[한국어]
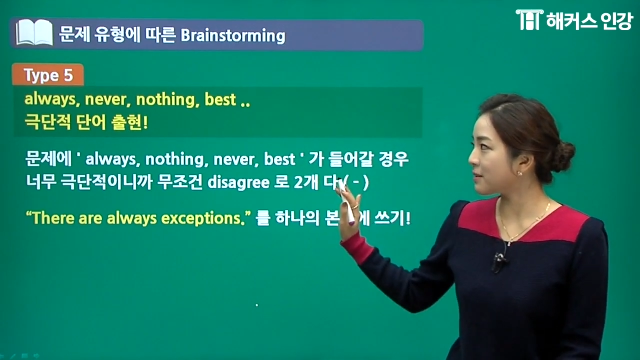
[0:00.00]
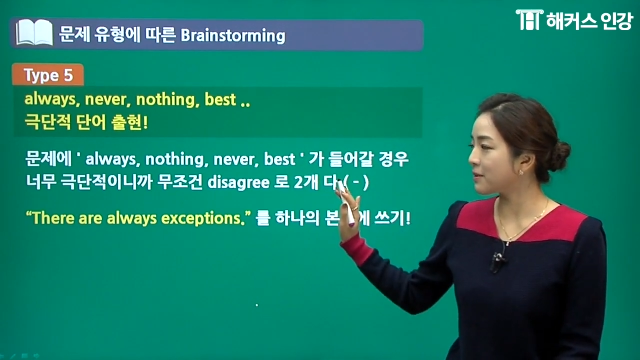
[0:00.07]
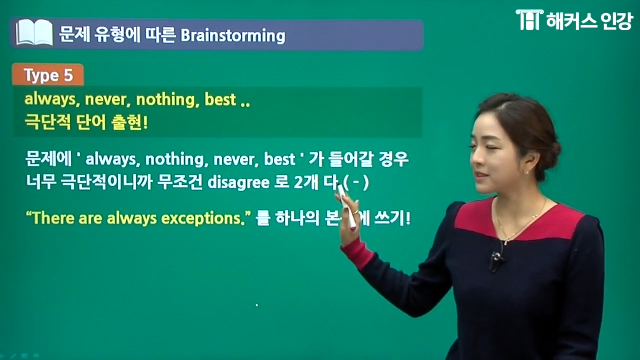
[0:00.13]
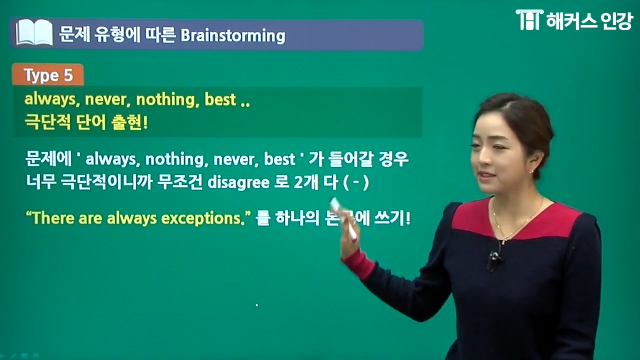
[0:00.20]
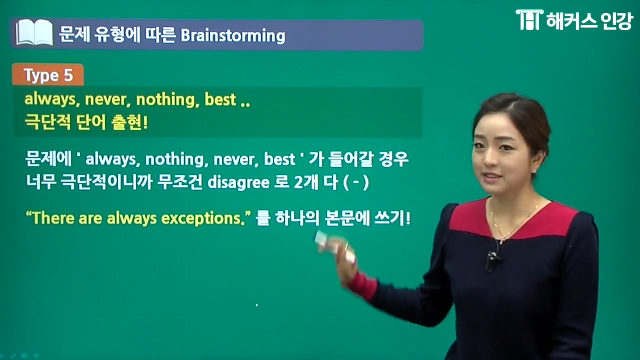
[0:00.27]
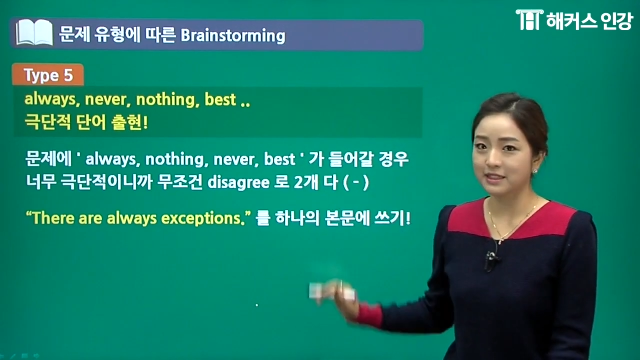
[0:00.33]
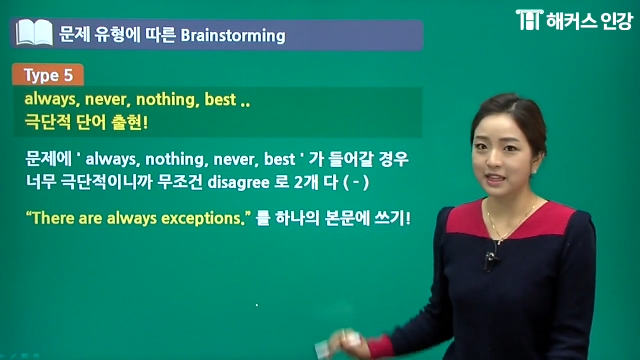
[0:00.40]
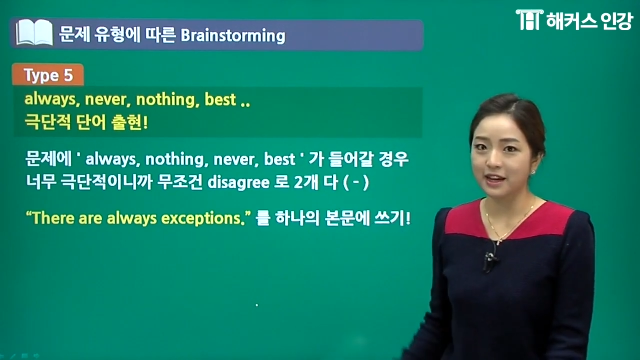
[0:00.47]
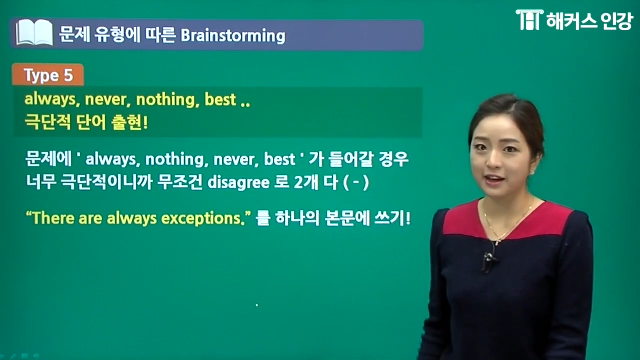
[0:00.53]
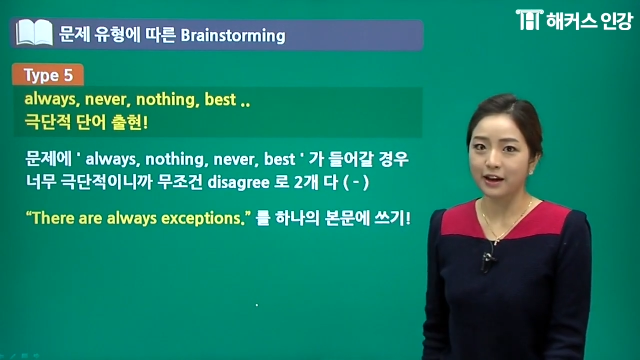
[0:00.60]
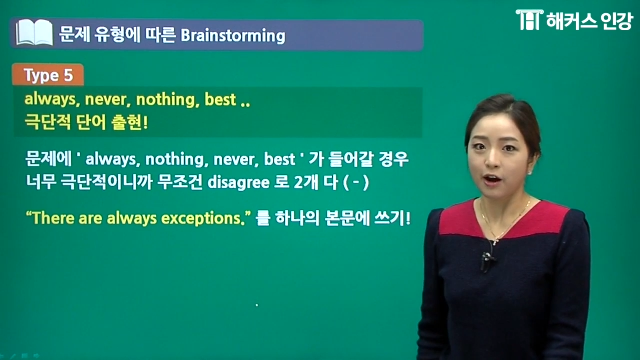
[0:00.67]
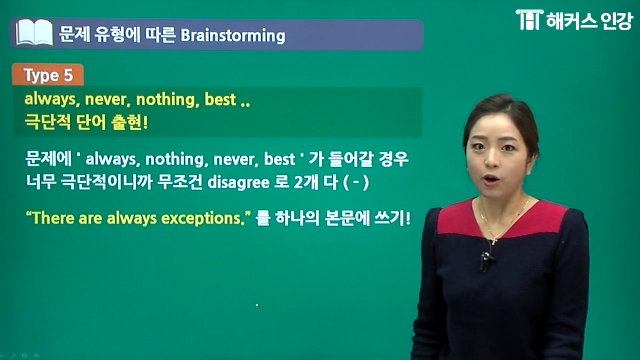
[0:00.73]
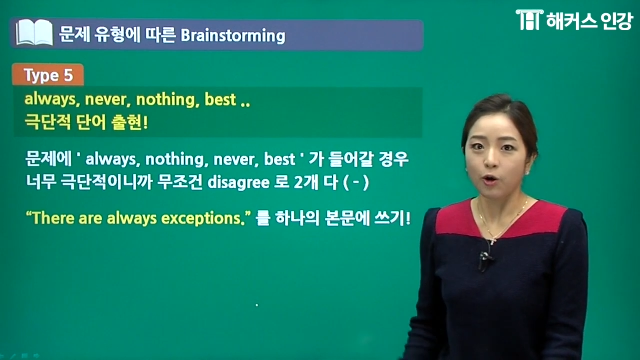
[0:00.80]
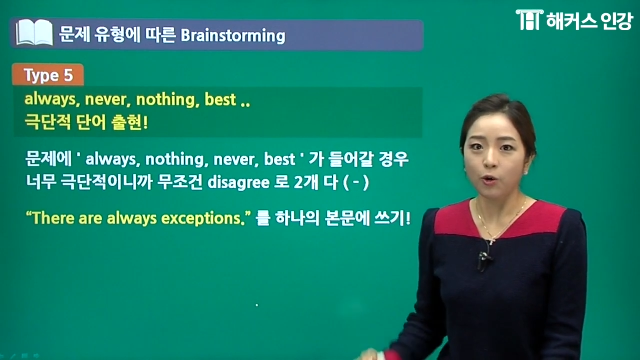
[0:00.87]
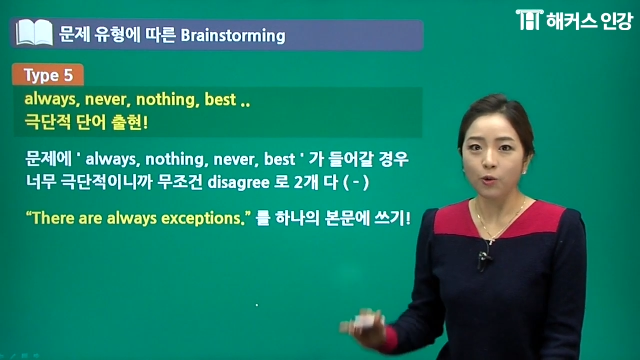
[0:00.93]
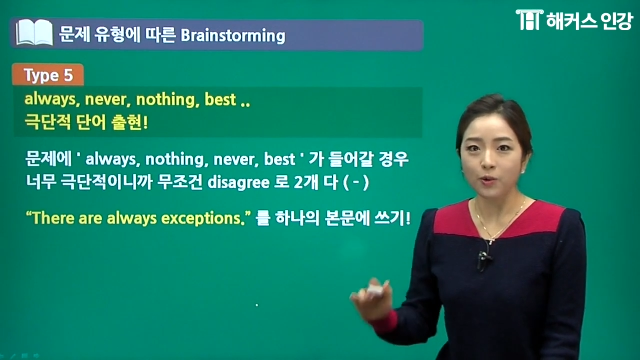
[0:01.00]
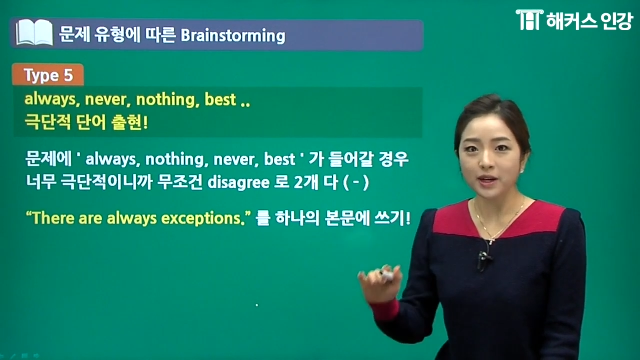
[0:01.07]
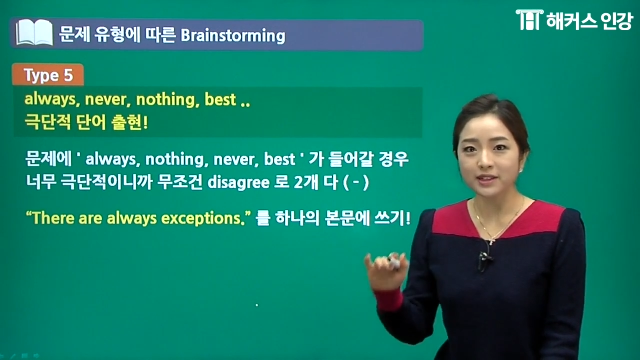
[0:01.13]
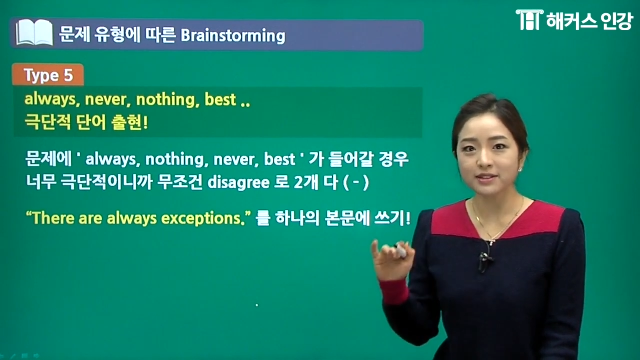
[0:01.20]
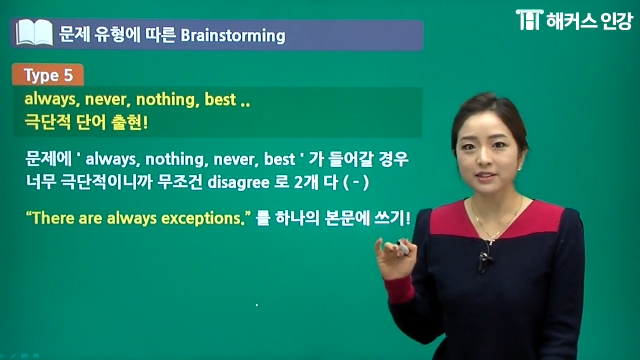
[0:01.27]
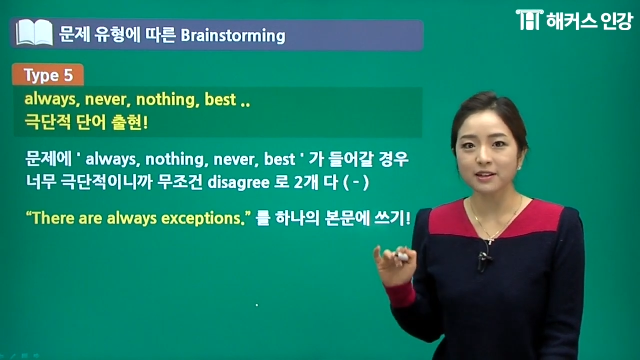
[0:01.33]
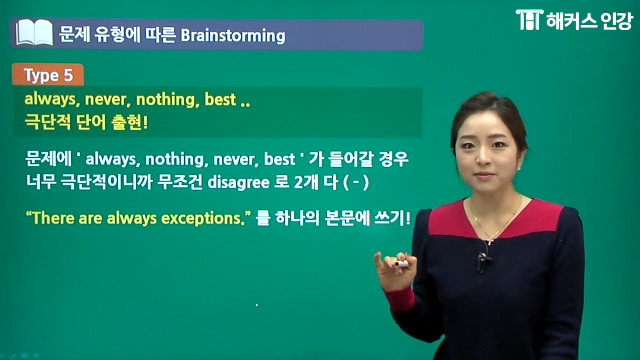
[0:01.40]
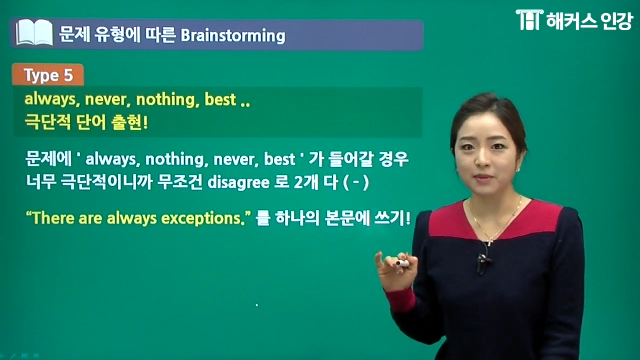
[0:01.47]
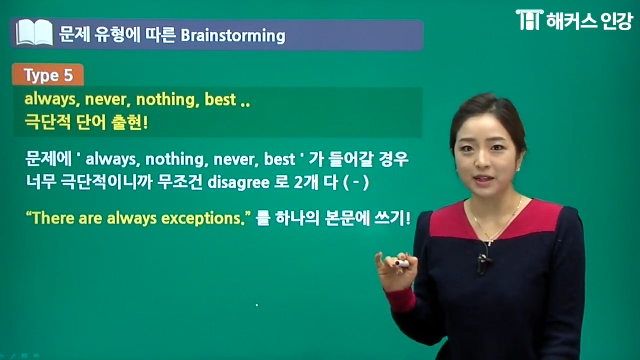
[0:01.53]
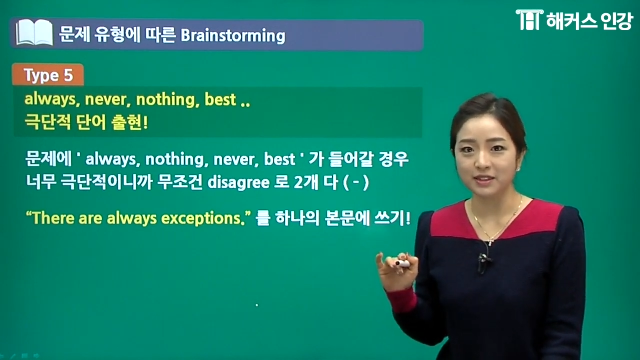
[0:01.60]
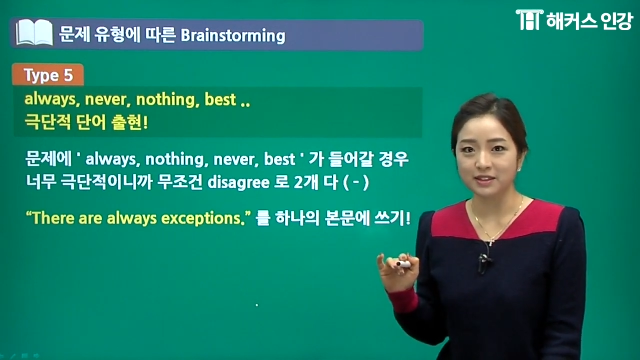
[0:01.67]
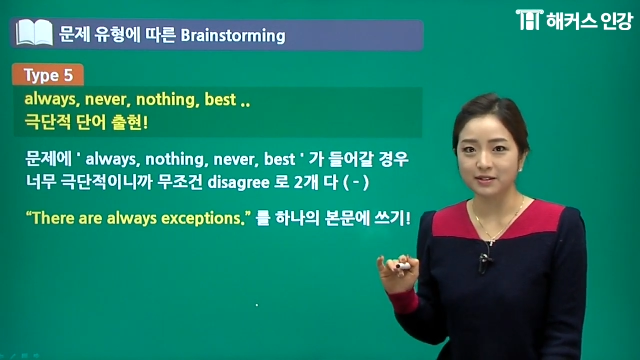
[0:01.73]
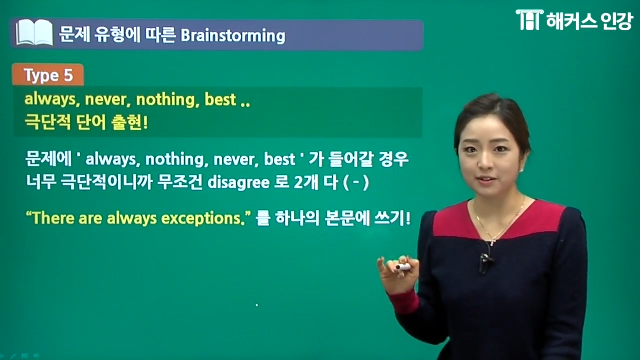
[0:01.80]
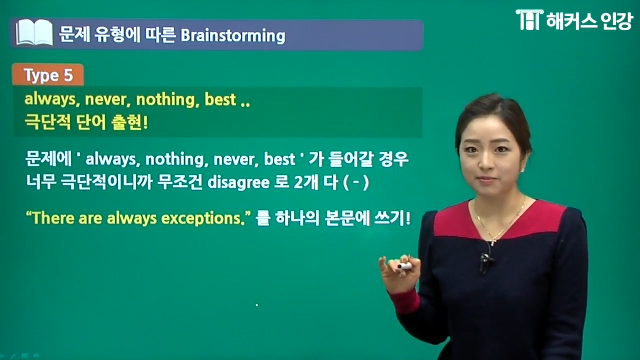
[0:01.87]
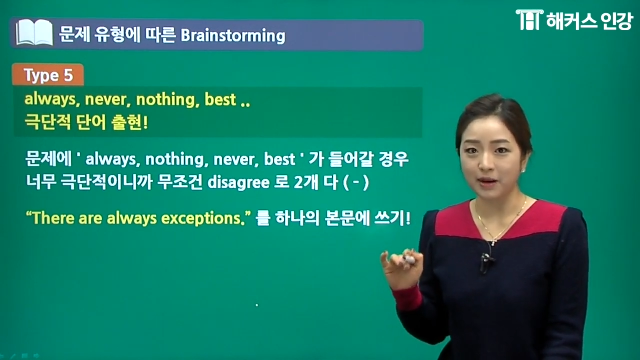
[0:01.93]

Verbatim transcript: 해봤을 때 always란 많이 들,